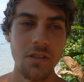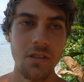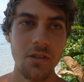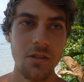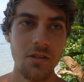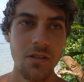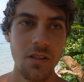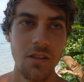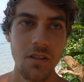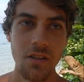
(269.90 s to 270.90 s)
genau.
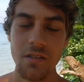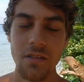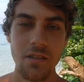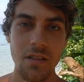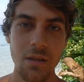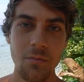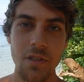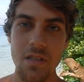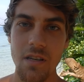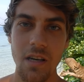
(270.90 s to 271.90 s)
Dann eben
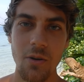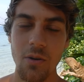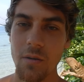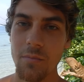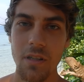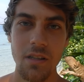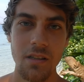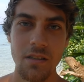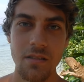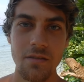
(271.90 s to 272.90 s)
was Ernährung
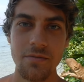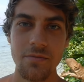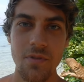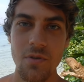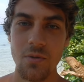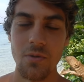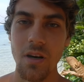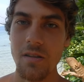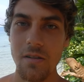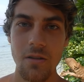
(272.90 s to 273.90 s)
anbelangt, so
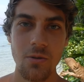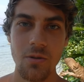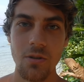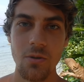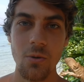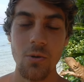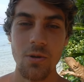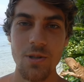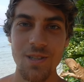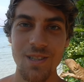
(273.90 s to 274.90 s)
alte
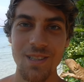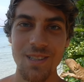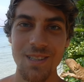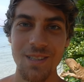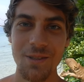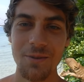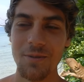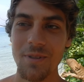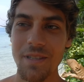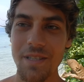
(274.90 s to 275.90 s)

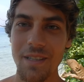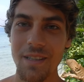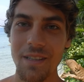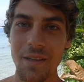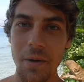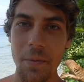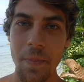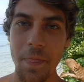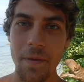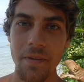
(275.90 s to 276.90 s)
Rohkostliteratur, wie gesagt.
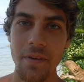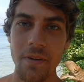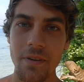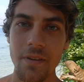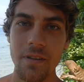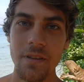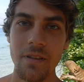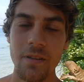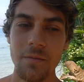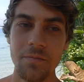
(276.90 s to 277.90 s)

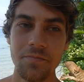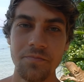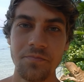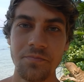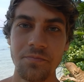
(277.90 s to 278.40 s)
Ähm,